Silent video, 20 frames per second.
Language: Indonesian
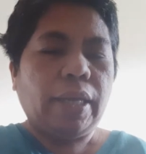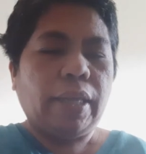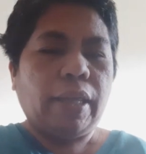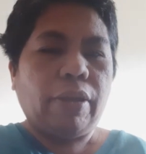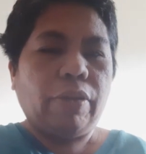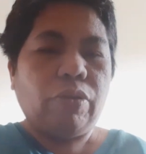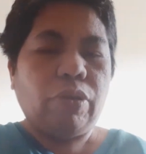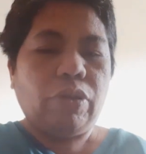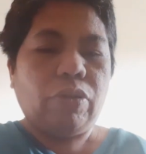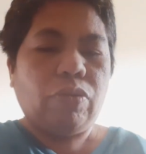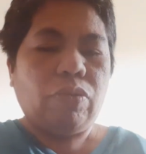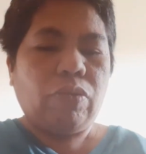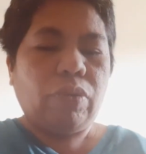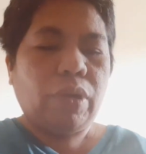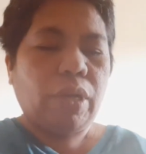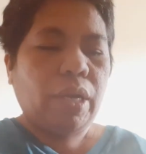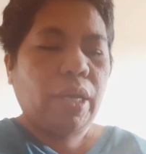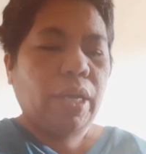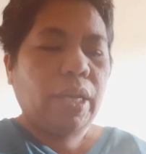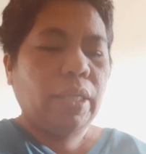taruh di
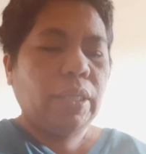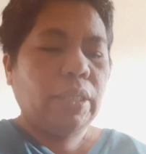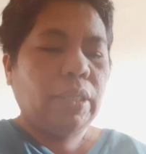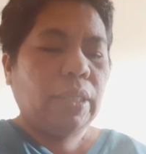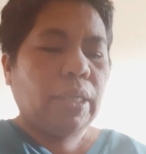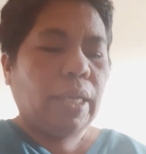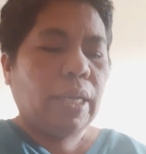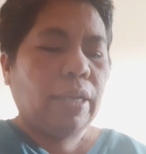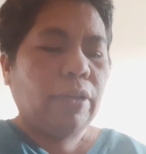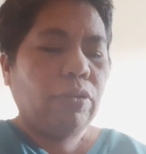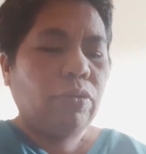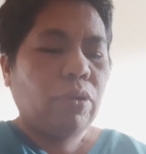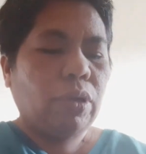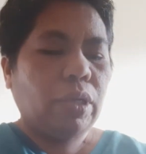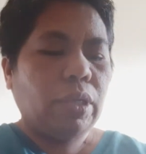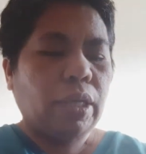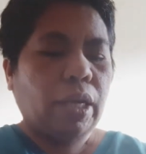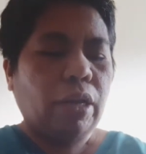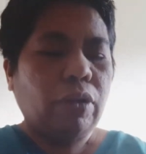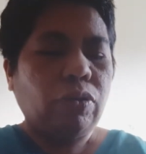kulkas karena sudah
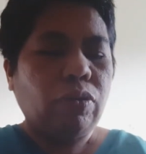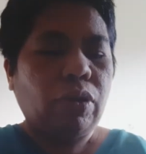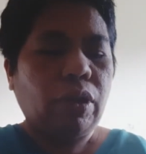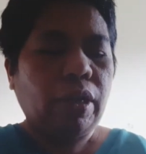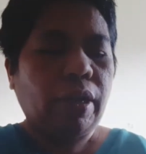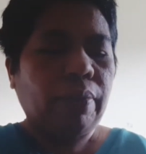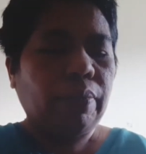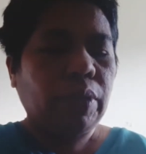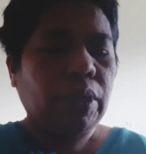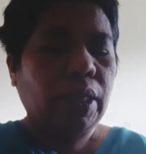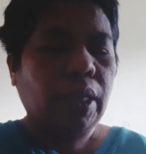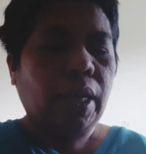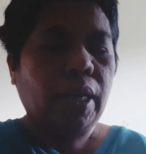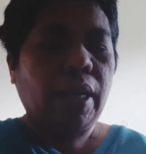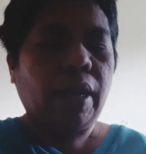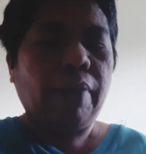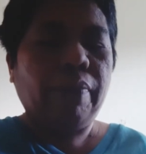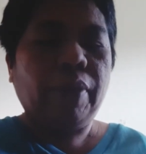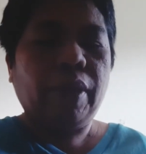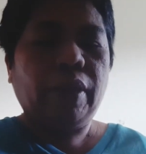sekarang sudah jam setengah
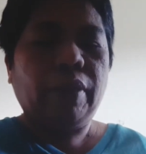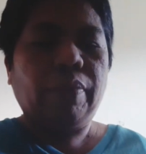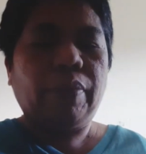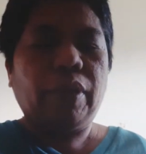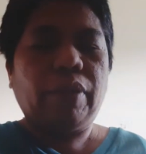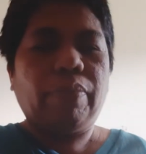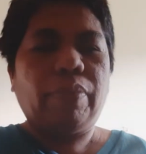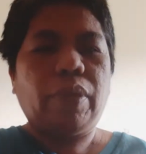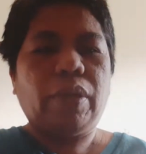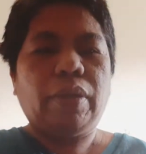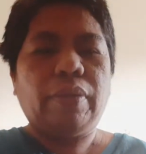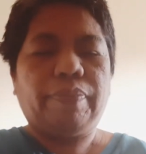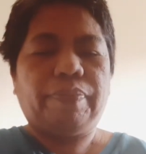enam ya teman-teman